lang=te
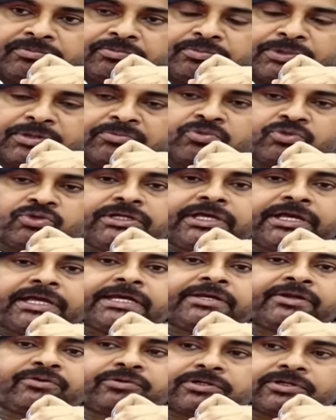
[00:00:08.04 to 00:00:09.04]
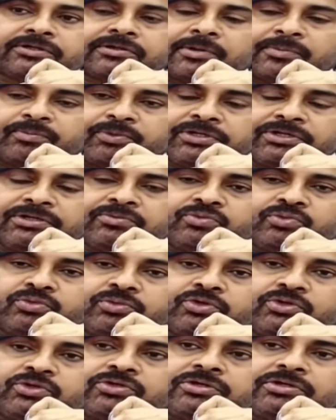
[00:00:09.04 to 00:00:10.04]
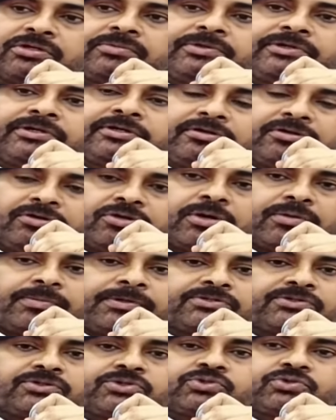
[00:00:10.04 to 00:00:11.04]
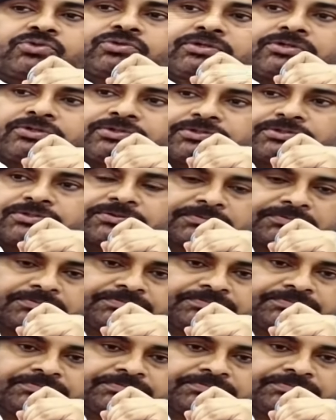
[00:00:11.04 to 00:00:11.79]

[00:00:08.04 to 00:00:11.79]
మేము ముందుకు వెళ్ళనివ్వంటారు అప్పటికి మూడు కిలోమీటర్లు లోపలికి చొచ్చుకుంటూ వచ్చాం